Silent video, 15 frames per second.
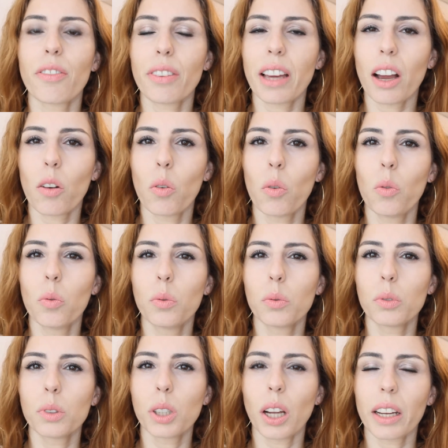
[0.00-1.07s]
a ficar
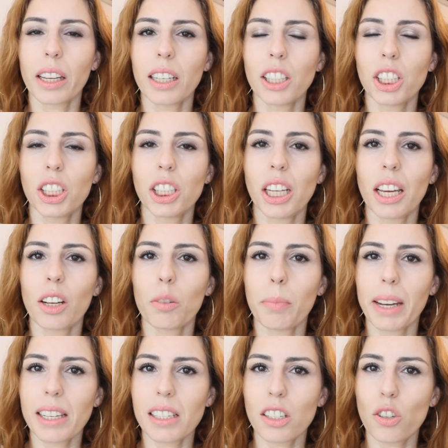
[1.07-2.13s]
com aquele cheiro
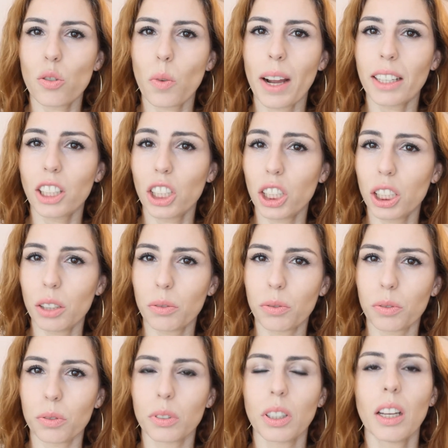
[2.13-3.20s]
mais
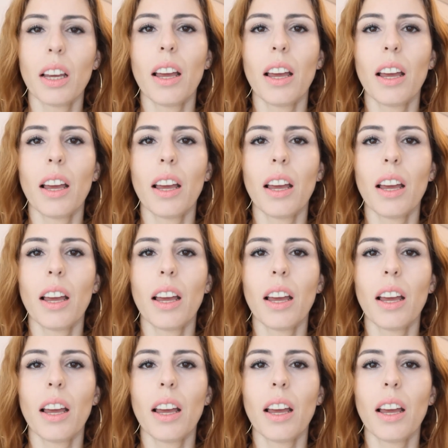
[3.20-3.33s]
enjoativo.